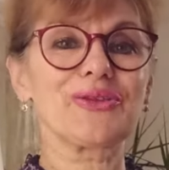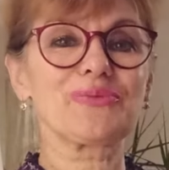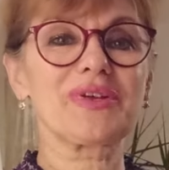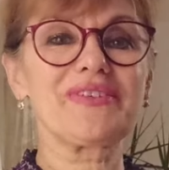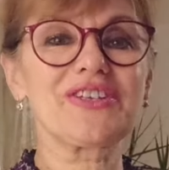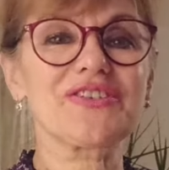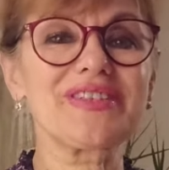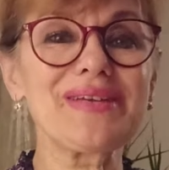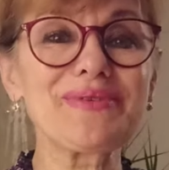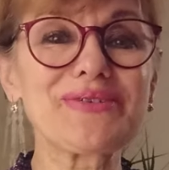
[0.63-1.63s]
Добрый вечер
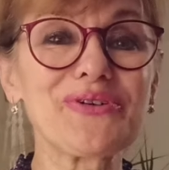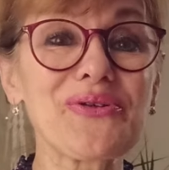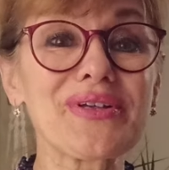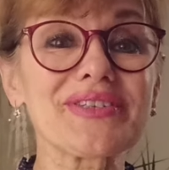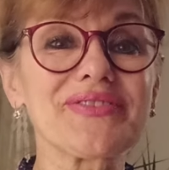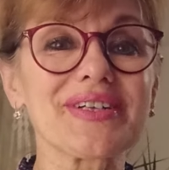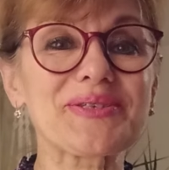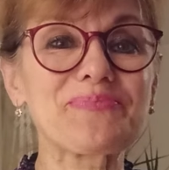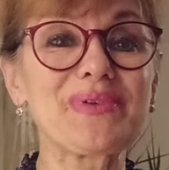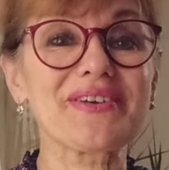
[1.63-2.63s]
всем. Сегодня у нас
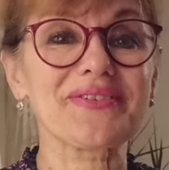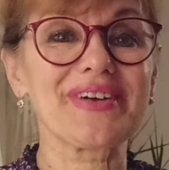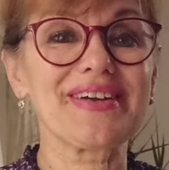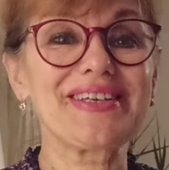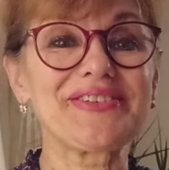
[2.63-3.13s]
21